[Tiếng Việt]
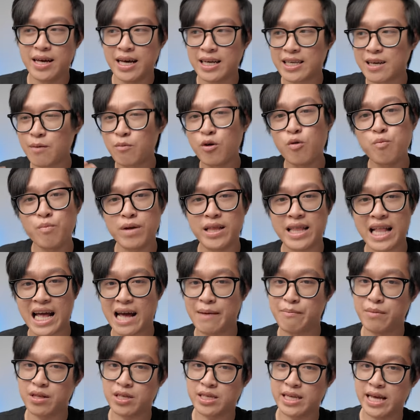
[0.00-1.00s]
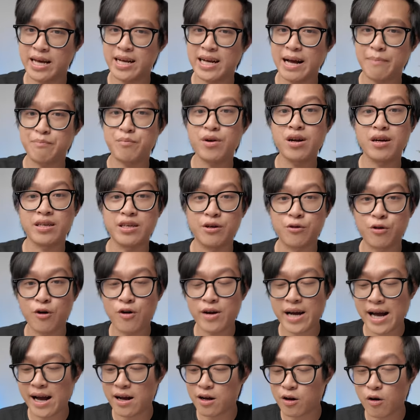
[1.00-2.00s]
thì trong lúc mình làm mình sẽ gặp rất là nhiều
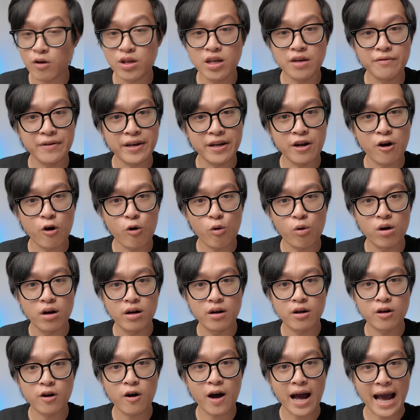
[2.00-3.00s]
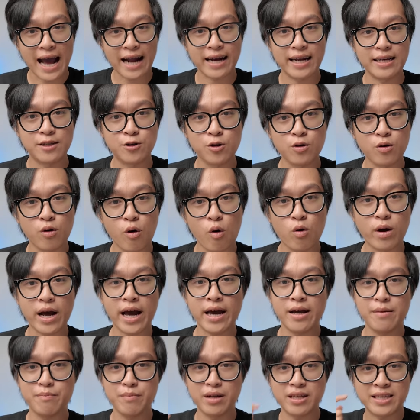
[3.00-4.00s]
khó khăn. Có những video nó ăn đề xuất, ok
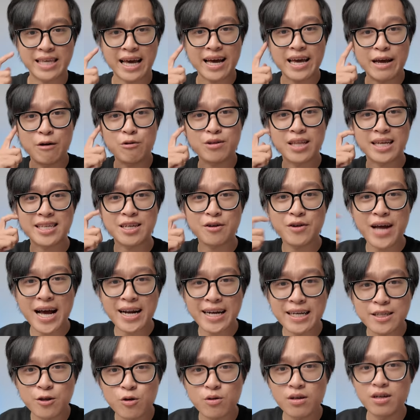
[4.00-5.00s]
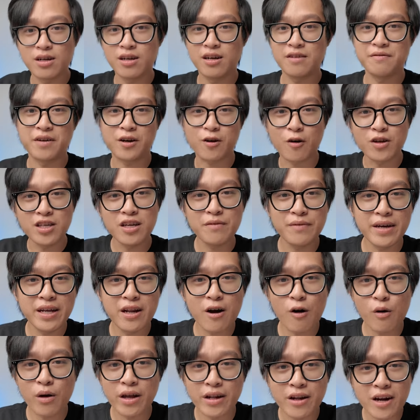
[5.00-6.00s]
mình chả hiểu tại sao nó ăn đề xuất, và có những
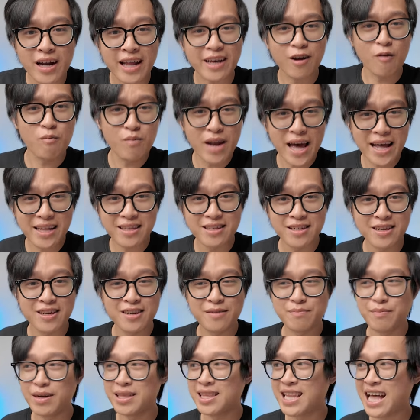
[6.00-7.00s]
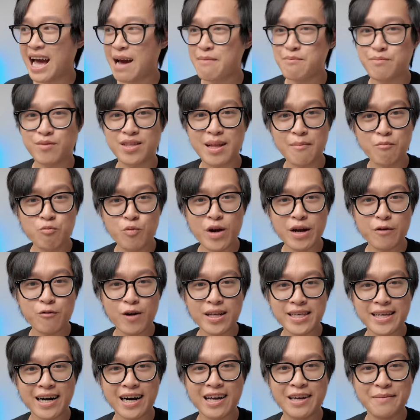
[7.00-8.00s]
video thì nó lại không lên. Mình làm tâm huyết
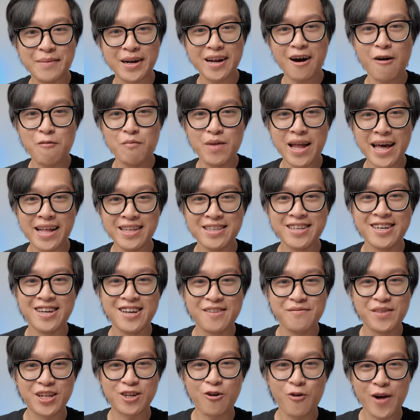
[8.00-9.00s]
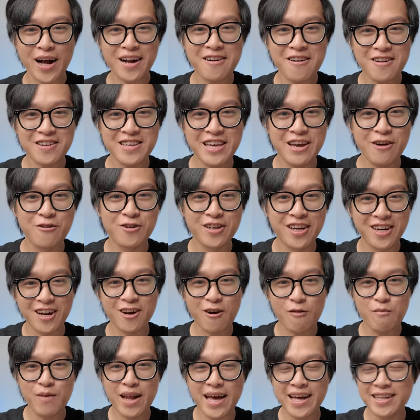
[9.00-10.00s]
quá trời mà nó không lên, mình cố gắng rất nhiều nhưng
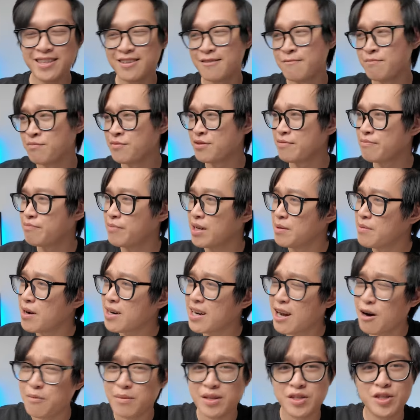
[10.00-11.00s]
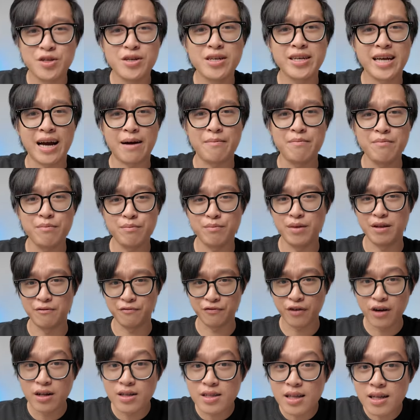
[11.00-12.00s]
nó không lên. Mình bắt đầu mình suy ngẫm,
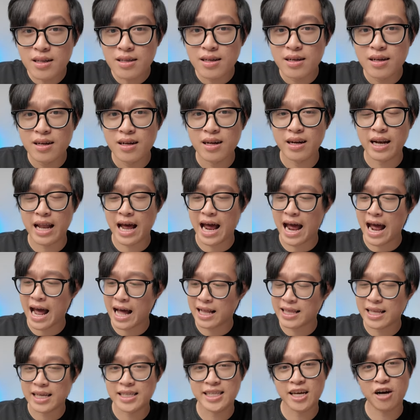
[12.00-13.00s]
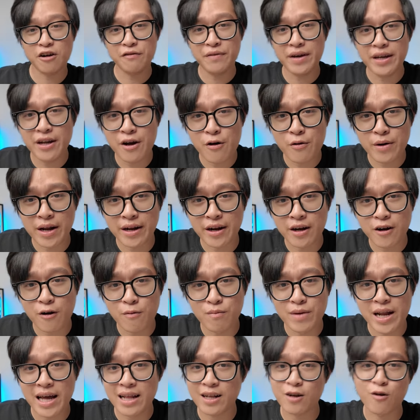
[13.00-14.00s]
mình phân tích là tại sao video này nó
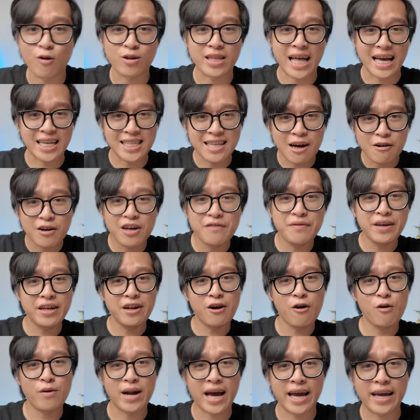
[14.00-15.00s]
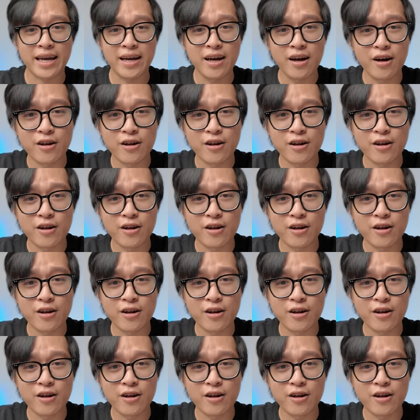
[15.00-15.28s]
không lên, còn tại sao cái video này